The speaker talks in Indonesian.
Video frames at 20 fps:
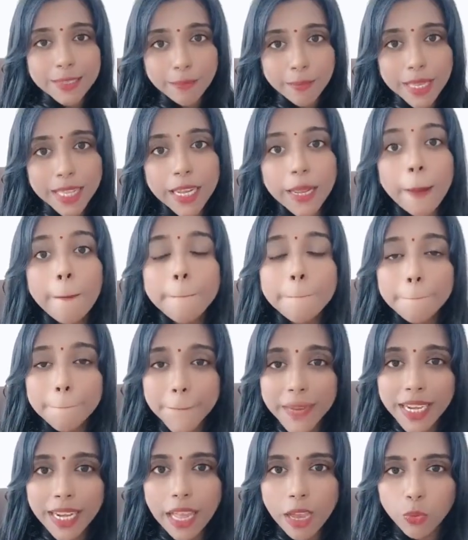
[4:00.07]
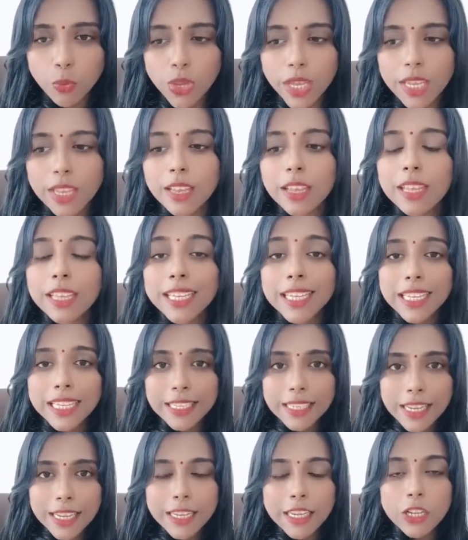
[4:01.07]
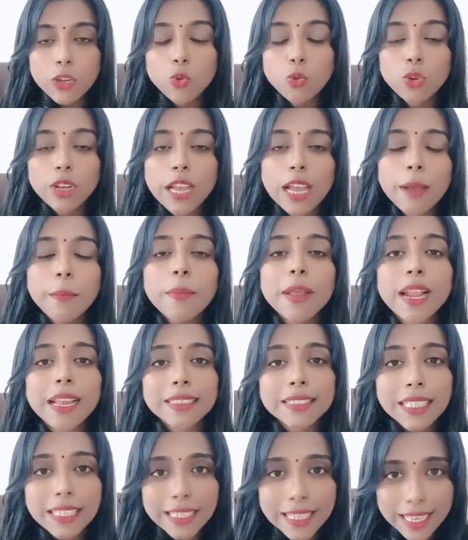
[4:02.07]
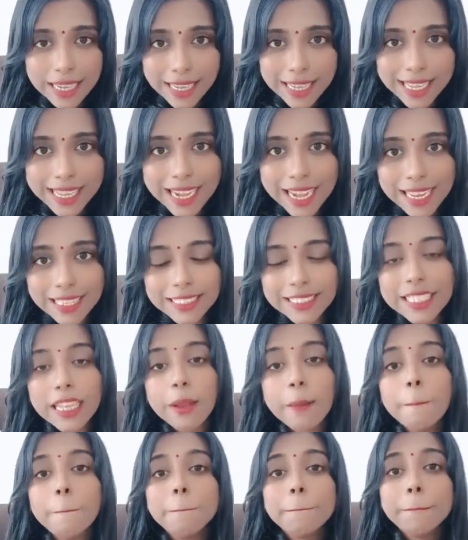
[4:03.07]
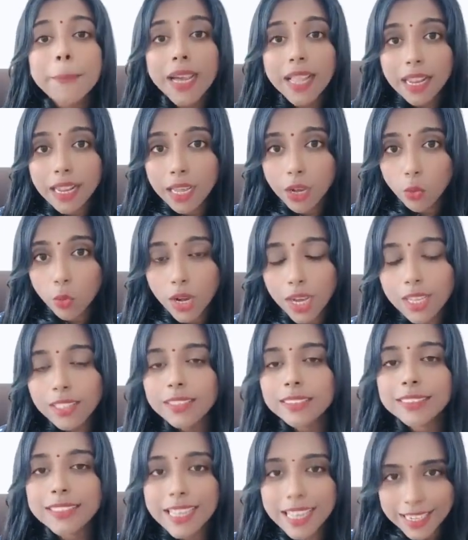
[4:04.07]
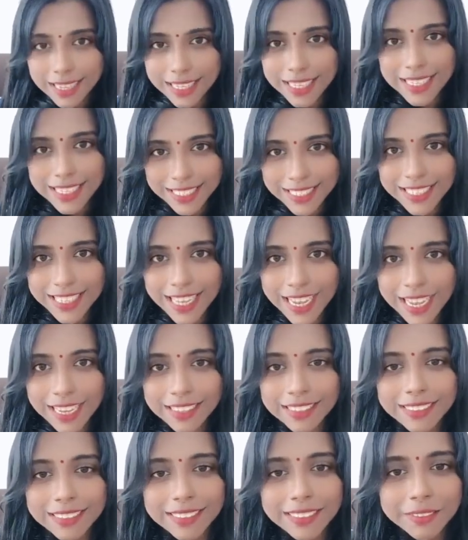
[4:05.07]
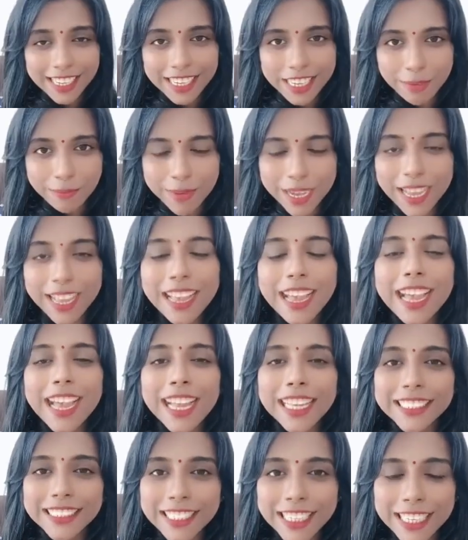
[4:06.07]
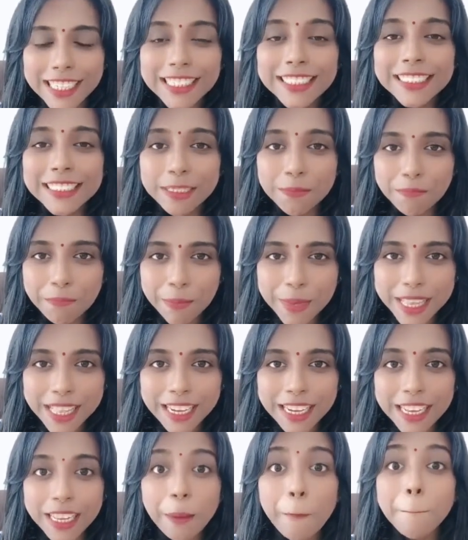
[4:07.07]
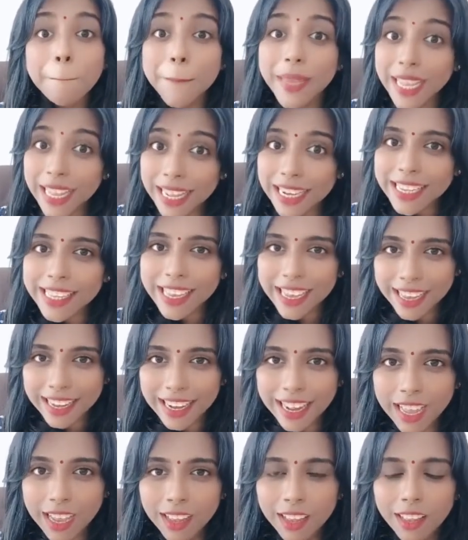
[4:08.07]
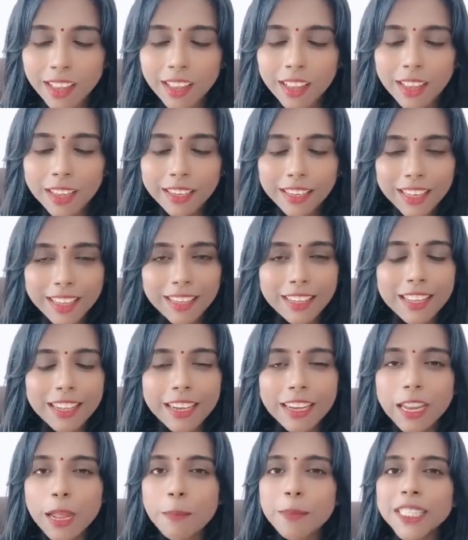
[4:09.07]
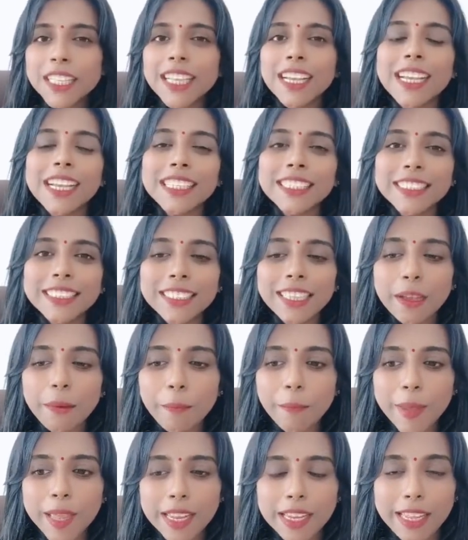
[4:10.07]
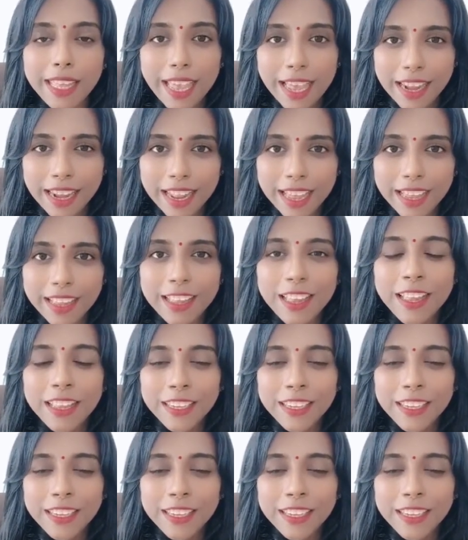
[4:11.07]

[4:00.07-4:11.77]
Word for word: Semiring Pelawi. Ini diduga berasal dari Kerajaan Palawa dari India. Yang kelima ada Sembiri Meliala. Nah, dari namanya aja Meliala.